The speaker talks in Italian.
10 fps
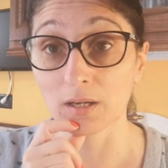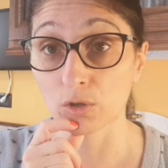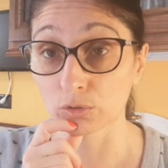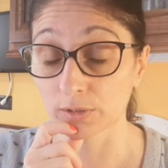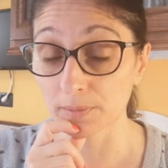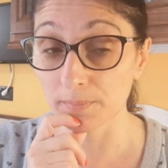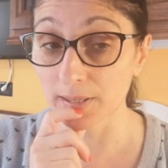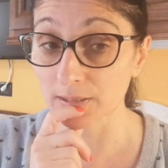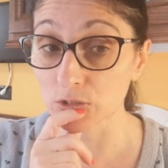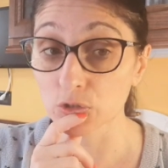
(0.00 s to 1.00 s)
alle otto e
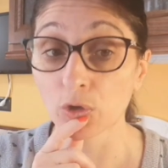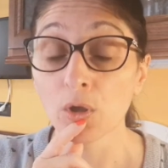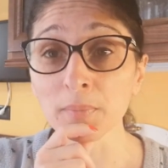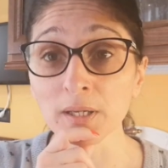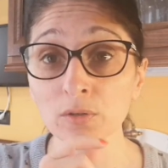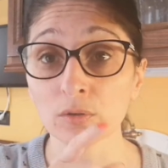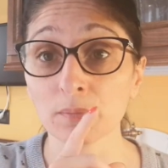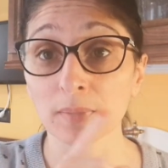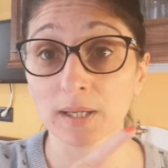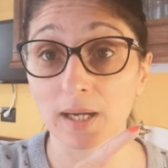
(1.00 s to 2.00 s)
mezzo ma
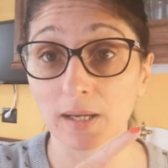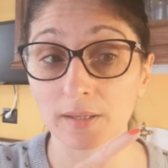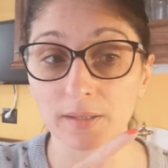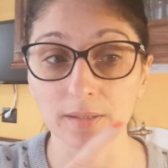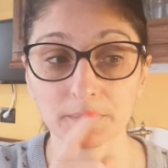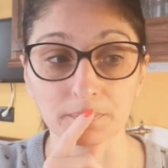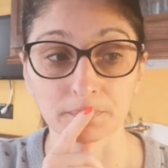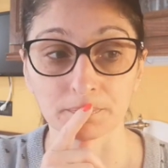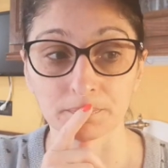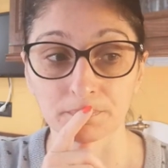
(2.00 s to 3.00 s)
io magari
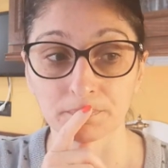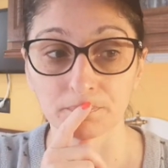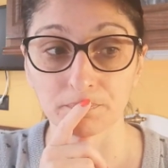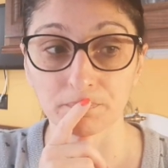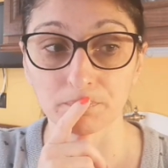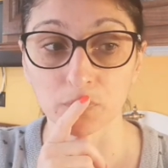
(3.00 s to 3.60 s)
mh, mm,